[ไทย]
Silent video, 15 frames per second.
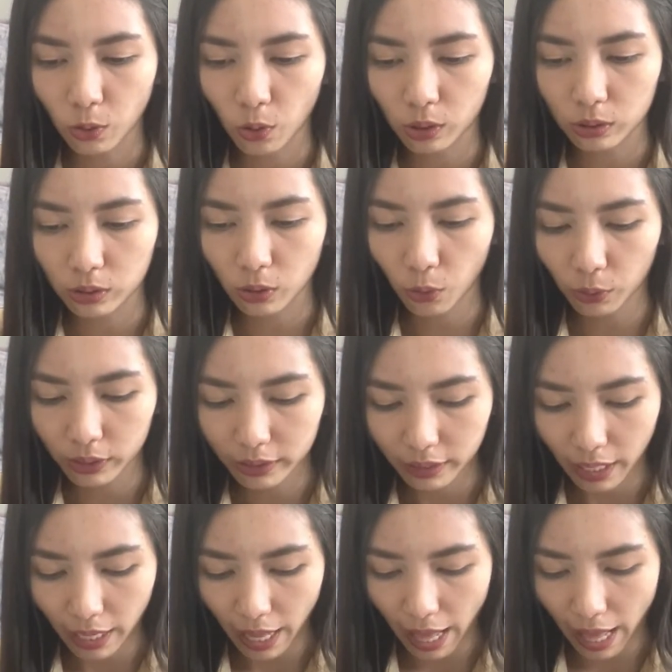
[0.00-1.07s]
กดด้น
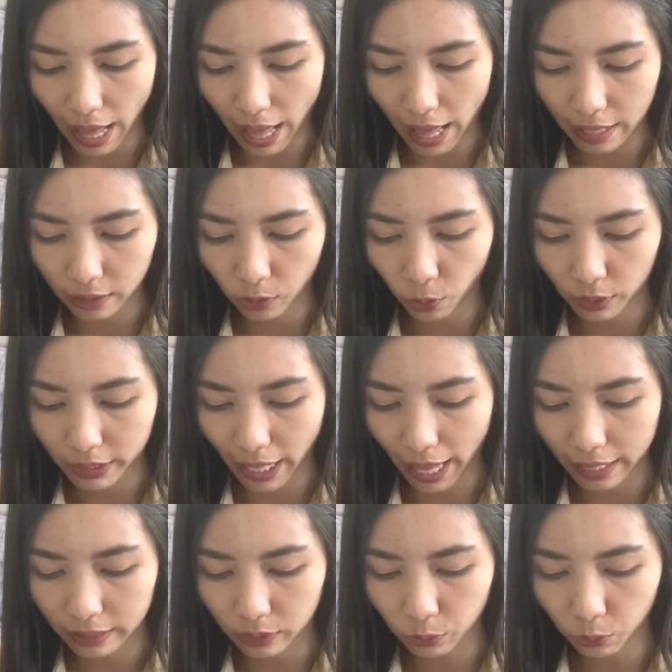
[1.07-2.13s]
นะคะ กด
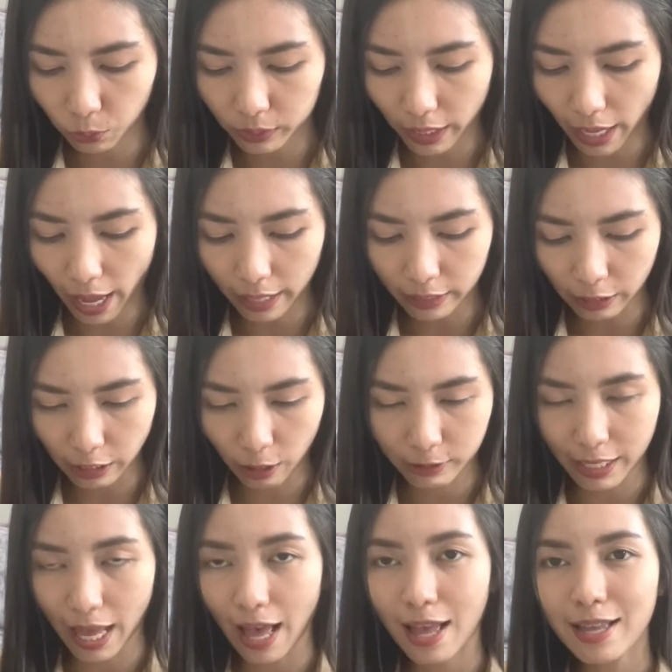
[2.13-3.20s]
อันดูนะคะ เดี๋ยวเรา
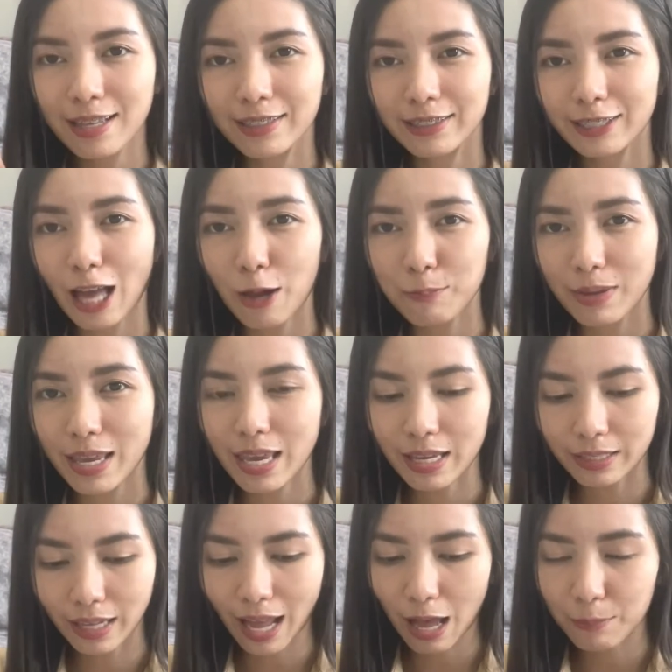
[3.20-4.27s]
จะทำเอง
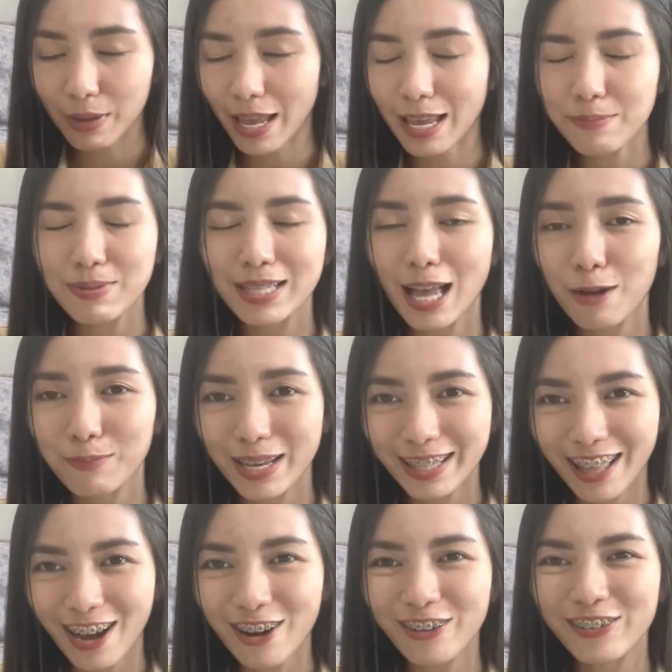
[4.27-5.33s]
นะคะ ไม่ให้มันทำให้
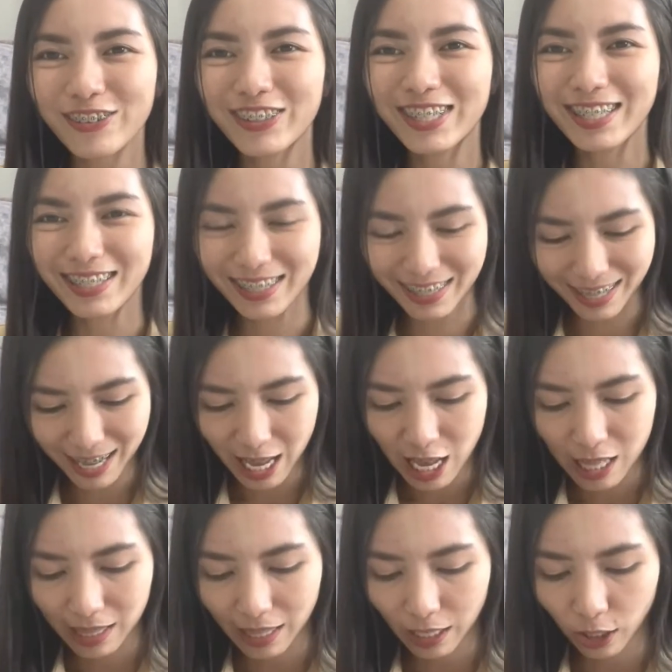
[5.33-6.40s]
เรา
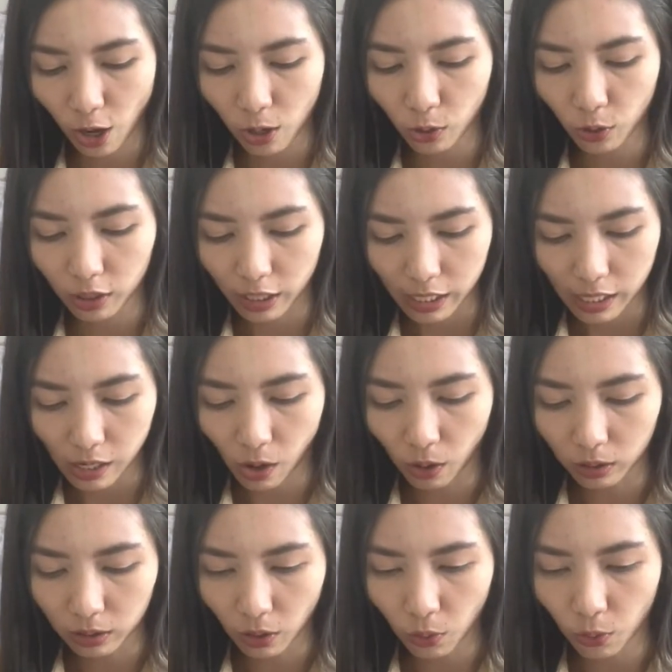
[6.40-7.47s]
แล้วก็กดที่ออ
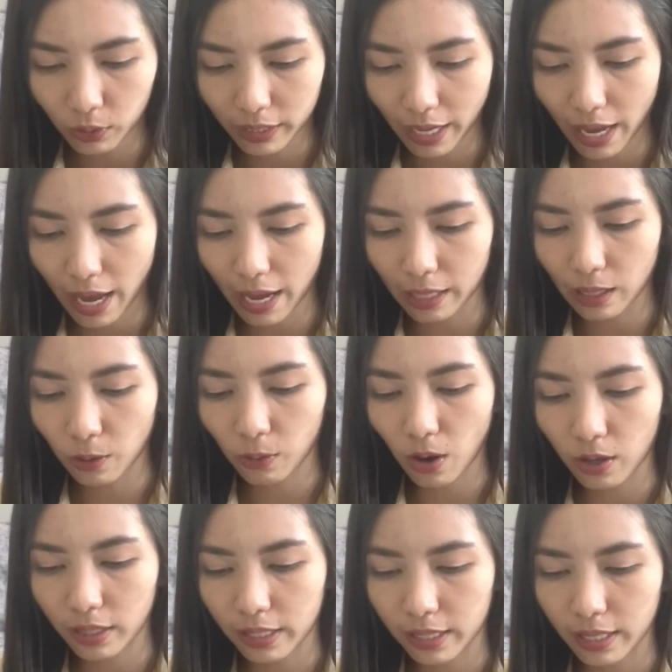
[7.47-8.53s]
โต้นะคะ เรา
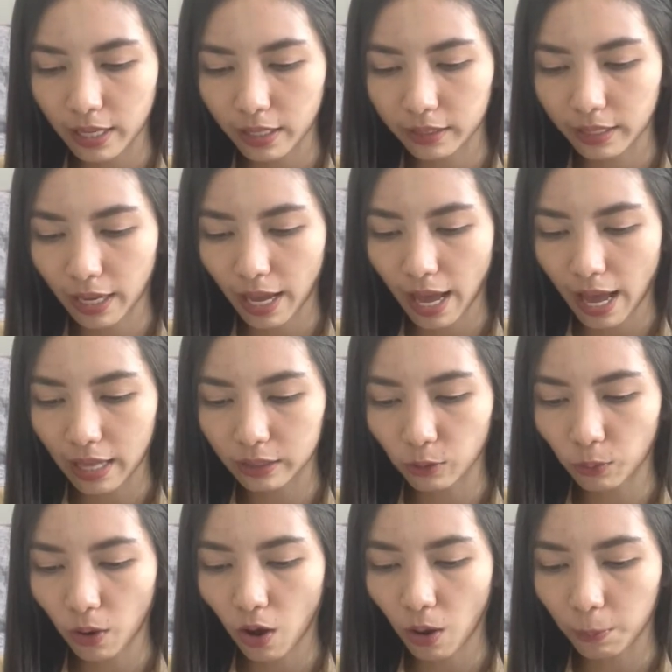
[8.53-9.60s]
ก็คลิกนะคะ ต
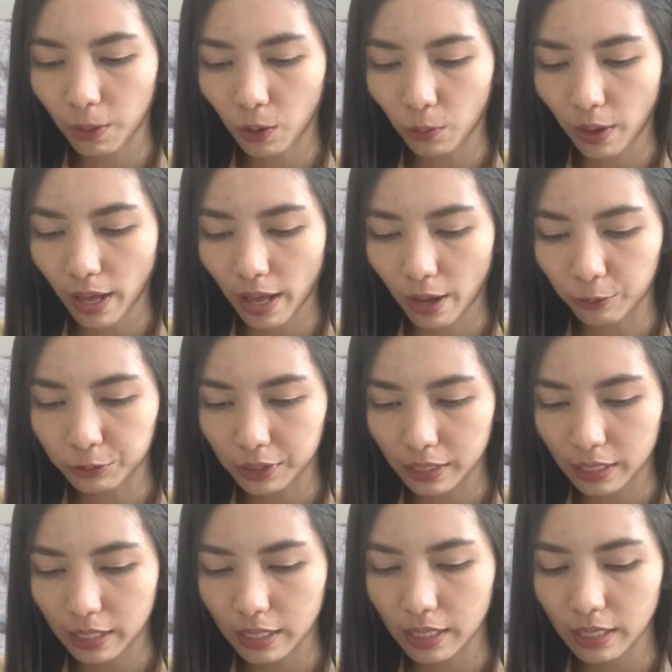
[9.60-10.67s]
รงขอบขาวๆ
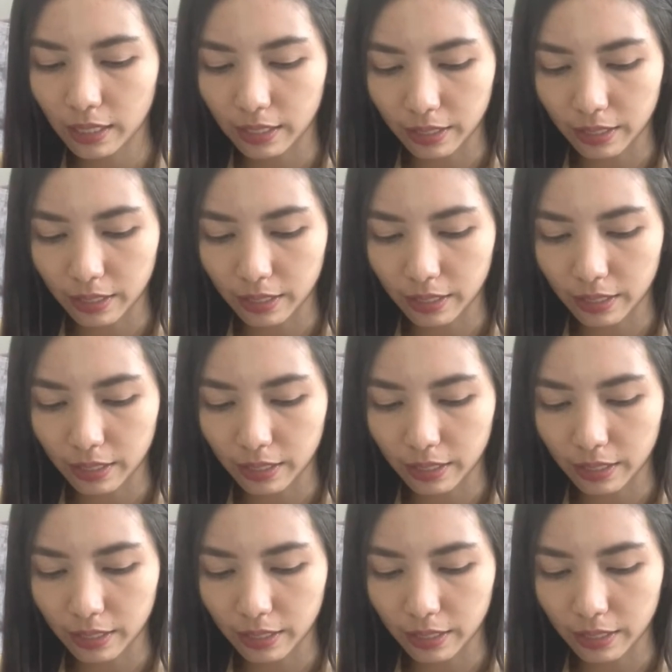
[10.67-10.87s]
นี้